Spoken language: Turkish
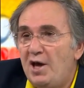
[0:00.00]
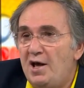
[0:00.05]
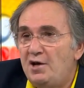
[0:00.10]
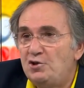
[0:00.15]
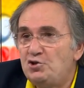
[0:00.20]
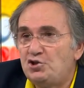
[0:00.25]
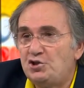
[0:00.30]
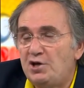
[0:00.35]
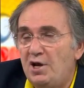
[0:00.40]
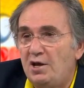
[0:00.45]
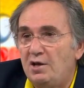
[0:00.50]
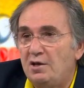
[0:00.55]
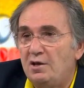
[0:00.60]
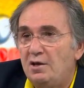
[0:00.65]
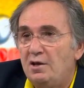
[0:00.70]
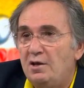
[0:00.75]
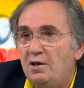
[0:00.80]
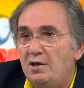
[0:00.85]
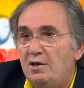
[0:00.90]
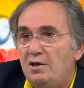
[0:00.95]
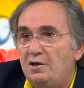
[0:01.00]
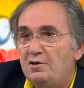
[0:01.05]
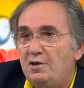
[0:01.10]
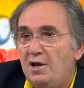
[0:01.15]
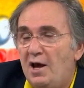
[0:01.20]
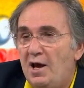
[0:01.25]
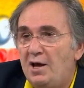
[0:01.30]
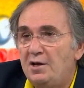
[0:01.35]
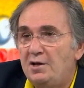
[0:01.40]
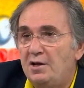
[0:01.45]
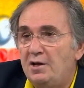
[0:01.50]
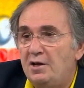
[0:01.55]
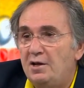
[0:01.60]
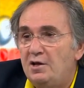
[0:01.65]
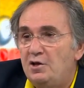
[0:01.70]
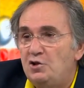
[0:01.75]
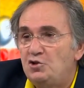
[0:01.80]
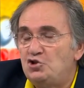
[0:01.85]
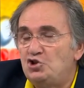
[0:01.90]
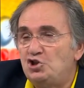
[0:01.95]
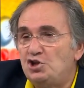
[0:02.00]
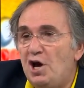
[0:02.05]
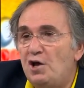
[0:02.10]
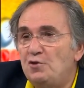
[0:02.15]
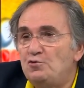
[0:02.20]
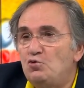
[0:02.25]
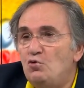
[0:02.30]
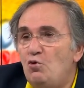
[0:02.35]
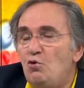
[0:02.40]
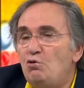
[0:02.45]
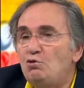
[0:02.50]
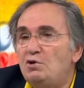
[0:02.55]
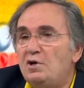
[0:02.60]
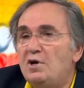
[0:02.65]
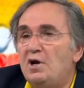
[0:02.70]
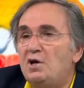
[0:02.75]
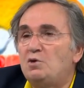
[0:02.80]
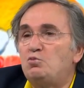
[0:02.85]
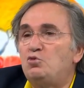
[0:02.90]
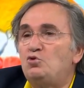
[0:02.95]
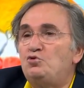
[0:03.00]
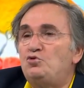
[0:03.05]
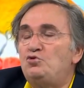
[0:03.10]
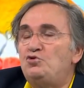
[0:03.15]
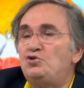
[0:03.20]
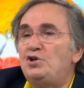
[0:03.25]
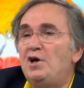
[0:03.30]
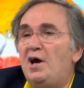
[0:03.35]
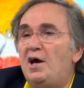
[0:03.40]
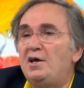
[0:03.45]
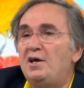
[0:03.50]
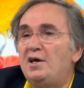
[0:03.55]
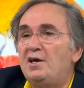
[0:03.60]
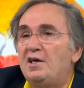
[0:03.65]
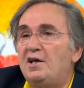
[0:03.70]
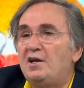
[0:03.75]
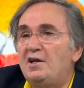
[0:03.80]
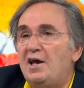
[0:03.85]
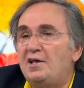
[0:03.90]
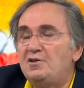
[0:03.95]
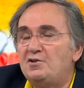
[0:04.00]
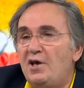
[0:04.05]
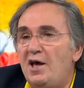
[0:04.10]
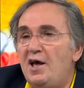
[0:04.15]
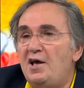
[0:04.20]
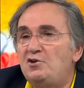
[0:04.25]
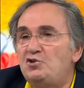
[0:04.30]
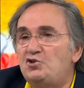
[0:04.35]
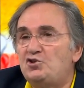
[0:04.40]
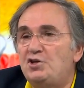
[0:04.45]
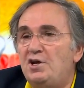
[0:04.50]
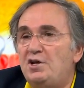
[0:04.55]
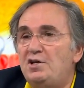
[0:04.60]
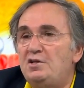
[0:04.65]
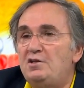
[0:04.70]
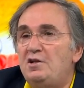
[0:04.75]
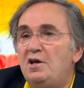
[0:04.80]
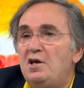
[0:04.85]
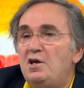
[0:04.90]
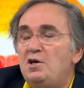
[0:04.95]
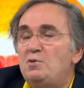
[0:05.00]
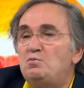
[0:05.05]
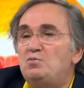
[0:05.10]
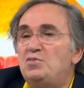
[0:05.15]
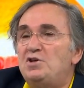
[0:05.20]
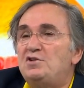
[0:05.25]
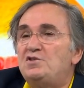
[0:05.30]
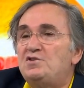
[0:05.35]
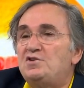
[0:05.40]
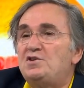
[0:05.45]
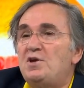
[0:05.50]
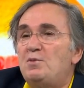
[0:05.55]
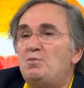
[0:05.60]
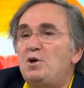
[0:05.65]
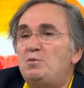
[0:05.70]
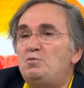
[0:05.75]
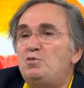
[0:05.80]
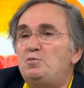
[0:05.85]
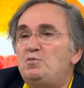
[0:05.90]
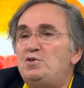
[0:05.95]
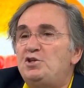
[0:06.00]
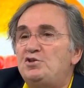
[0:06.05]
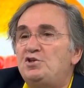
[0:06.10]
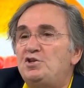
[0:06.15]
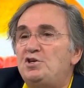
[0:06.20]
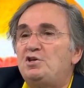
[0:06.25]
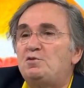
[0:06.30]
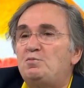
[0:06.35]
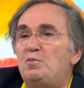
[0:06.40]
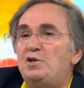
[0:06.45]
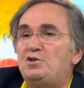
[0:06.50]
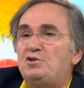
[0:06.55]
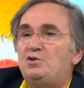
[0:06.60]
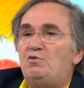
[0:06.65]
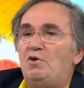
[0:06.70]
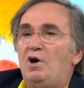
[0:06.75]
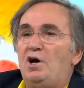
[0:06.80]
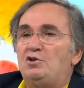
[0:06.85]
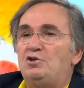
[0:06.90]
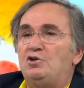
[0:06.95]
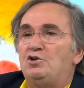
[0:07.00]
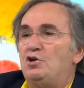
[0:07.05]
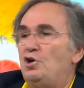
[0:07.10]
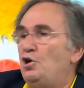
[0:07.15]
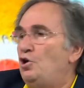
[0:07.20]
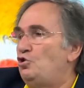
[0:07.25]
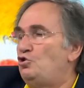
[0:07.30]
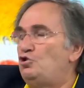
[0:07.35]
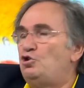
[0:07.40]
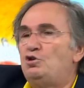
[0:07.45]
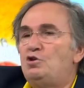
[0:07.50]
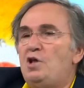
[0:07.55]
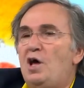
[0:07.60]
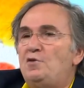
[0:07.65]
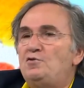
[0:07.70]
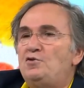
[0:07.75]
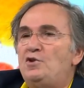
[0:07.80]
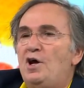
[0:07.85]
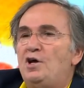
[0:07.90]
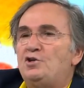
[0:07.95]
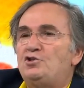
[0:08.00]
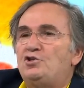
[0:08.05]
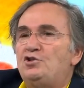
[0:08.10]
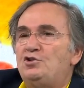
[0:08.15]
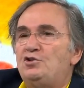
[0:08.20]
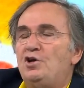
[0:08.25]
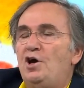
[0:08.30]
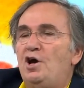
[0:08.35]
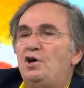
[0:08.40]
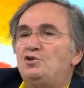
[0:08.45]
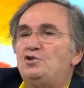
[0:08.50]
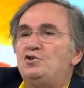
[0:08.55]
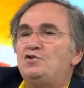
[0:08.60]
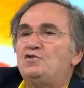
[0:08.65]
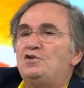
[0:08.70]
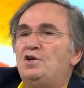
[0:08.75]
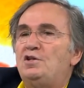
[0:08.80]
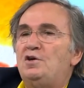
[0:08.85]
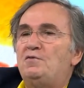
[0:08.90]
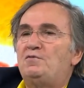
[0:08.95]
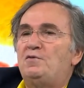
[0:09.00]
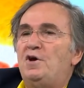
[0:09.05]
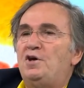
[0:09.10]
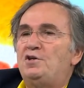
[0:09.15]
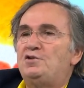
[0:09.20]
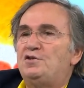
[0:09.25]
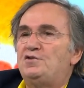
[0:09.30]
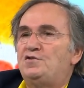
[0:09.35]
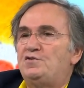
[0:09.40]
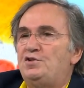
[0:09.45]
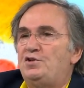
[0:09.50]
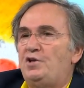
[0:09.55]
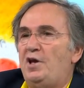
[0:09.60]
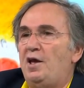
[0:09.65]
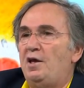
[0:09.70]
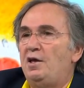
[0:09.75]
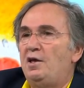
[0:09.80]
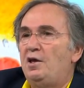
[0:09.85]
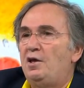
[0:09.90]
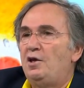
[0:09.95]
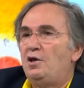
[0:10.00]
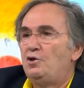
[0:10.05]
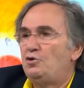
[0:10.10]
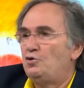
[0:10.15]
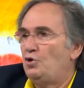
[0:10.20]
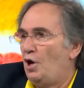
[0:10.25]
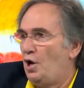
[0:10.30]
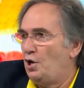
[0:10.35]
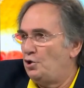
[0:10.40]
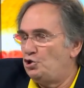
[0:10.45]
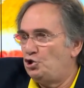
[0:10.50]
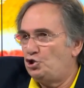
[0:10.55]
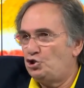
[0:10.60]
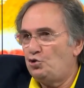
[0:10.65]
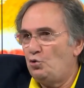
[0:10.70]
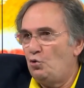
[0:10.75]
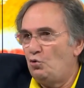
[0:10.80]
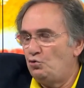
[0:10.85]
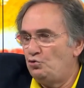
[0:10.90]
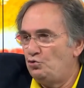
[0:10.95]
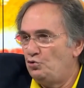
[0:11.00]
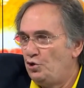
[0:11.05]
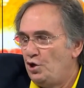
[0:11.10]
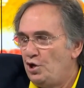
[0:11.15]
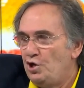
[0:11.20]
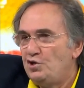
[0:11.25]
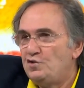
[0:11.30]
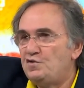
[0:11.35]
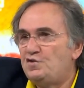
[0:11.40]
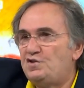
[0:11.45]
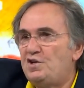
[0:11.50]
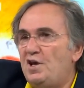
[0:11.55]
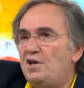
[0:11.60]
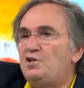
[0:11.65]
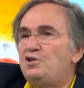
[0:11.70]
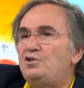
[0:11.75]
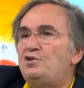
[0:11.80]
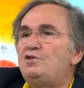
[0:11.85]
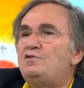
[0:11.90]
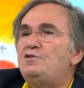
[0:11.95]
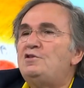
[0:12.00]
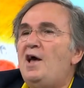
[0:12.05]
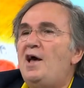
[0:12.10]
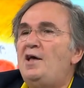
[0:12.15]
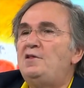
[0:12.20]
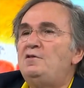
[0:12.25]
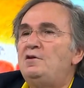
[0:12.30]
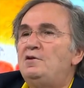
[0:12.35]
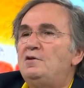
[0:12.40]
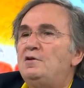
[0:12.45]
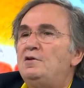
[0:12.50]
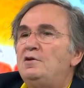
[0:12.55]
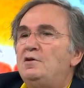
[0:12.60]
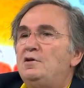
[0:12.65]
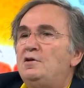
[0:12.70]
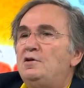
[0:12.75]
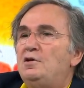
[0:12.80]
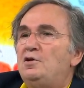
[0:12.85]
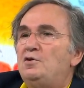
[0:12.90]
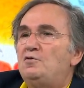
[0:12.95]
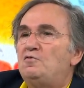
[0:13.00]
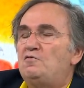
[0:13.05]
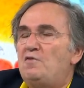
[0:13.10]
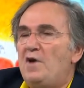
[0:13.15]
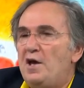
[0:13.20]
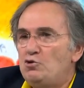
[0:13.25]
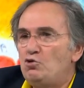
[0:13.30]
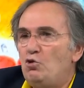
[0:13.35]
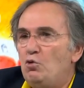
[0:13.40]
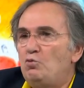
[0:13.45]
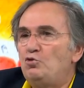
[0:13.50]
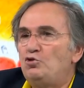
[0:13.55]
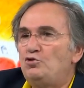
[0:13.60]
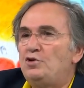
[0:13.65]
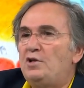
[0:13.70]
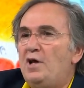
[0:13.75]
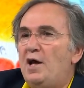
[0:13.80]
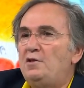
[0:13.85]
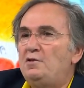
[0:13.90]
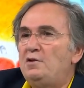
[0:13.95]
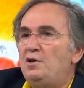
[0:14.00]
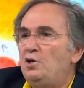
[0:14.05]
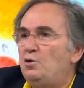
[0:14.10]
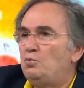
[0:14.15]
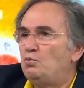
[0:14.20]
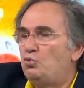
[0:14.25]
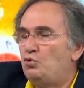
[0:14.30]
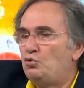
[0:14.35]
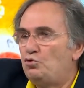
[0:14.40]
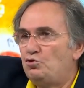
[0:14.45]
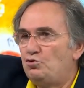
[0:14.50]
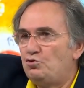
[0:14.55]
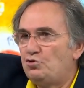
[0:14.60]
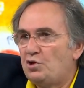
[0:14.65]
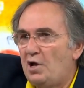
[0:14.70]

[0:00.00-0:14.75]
her şey yani canlı olarak bu dünyaya gelen her şeyin bir sebebi, bir hikmeti vardır. Yılan dersin ya insana faydası ne? Ya işte onun zehirinden, venomundan bugün